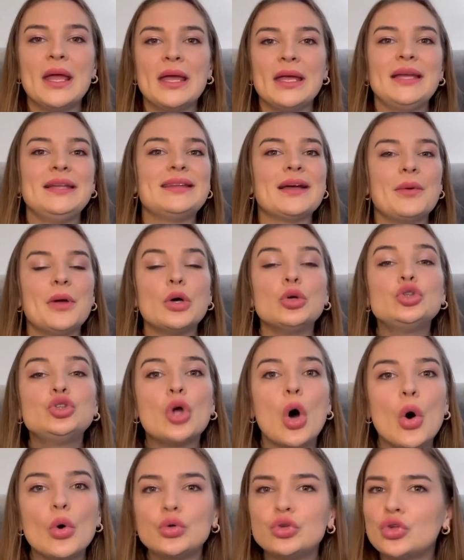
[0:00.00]
Então eu
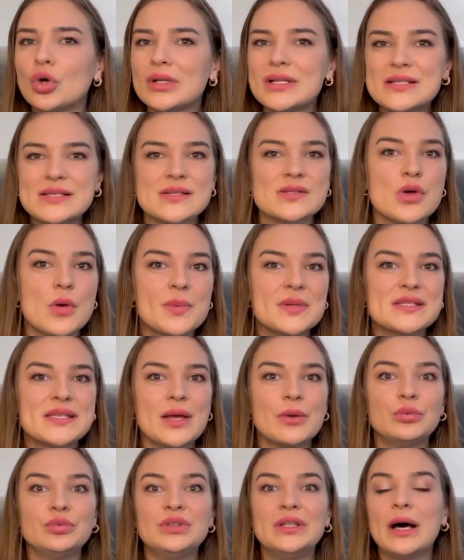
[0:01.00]
dou todas as roupas que
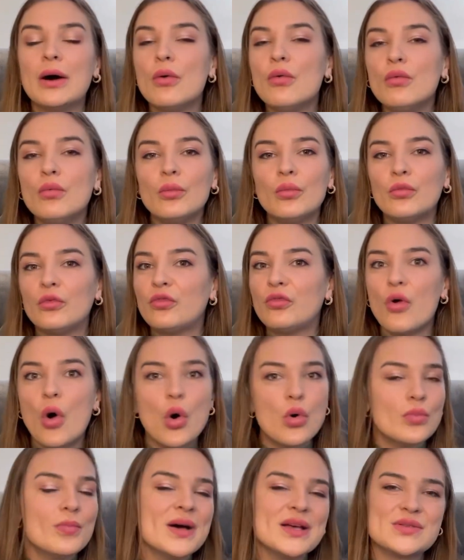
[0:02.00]
eu não
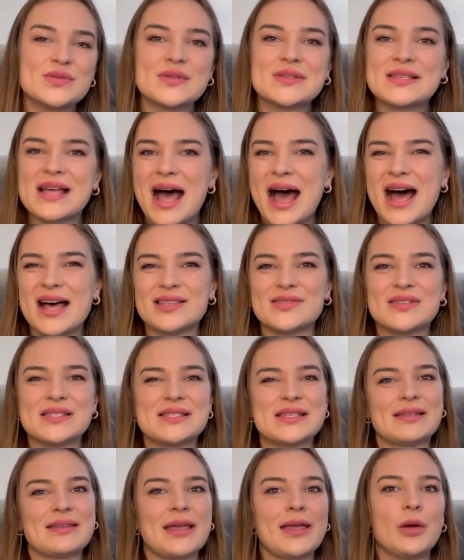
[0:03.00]
vou mais usar, às
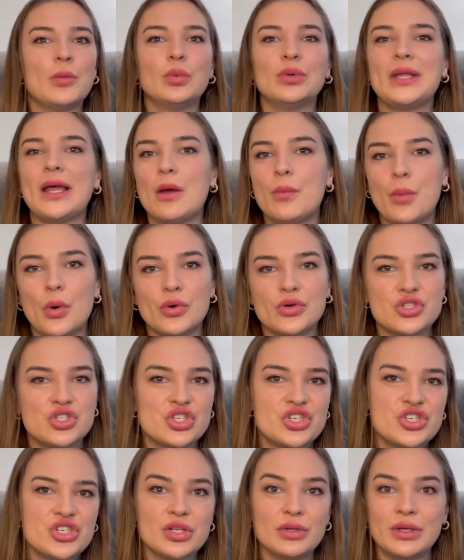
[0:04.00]
vezes até que eu mudei um pouco de
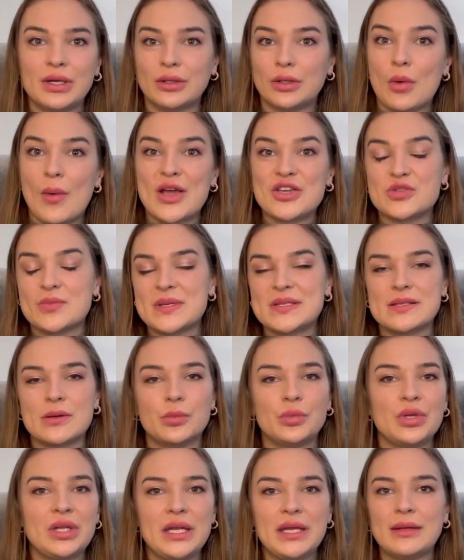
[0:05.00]
estilo que eu não acho mais tão
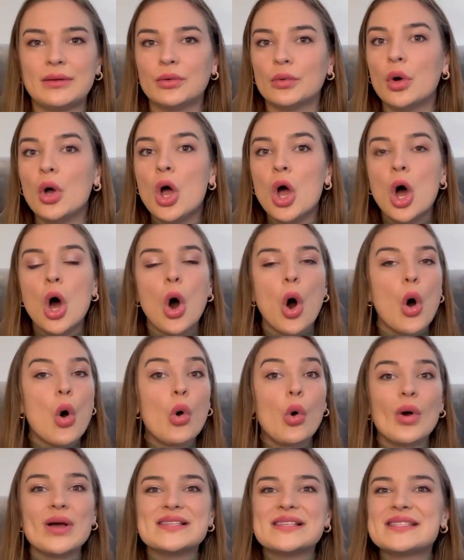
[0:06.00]
bonito, ou
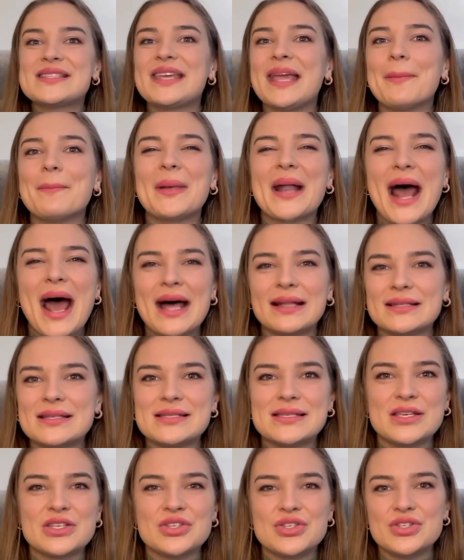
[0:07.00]
coisas quebradas
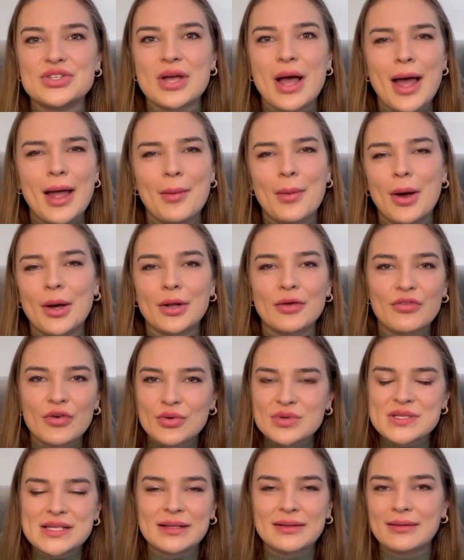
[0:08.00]
que a gente, ah, uma hora eu vou
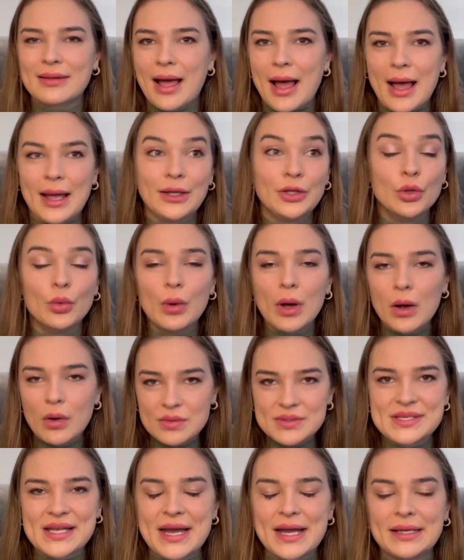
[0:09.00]
consertar e nunca
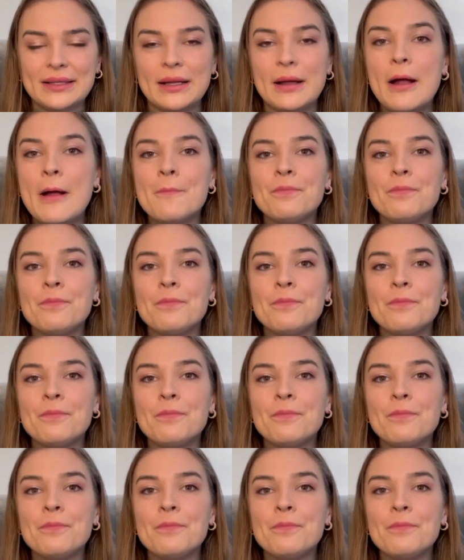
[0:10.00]
conserta.